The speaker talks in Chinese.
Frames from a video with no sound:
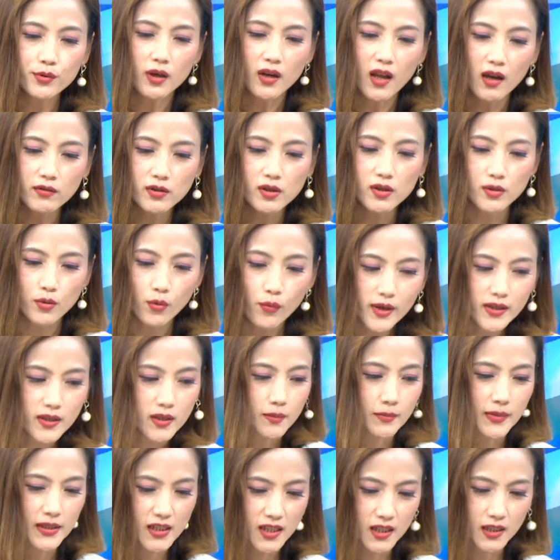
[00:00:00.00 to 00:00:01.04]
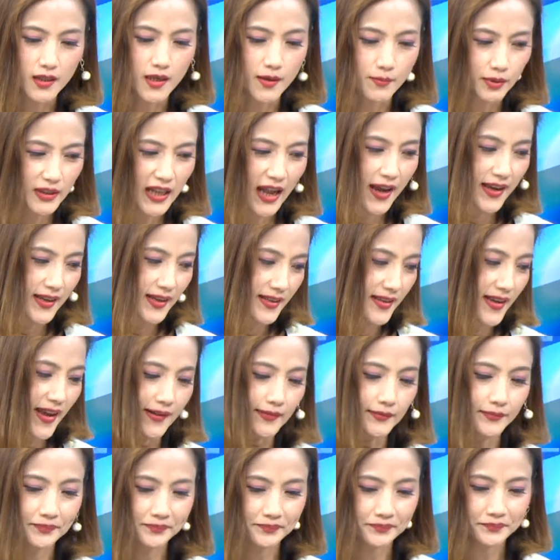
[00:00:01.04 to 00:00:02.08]
说老师为什么今年不太一
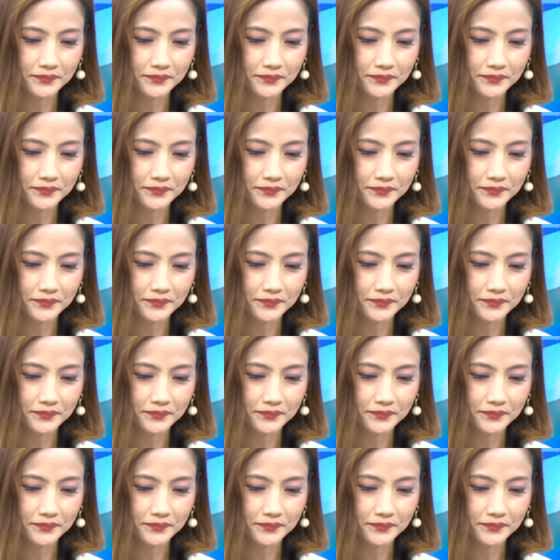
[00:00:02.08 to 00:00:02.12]
样？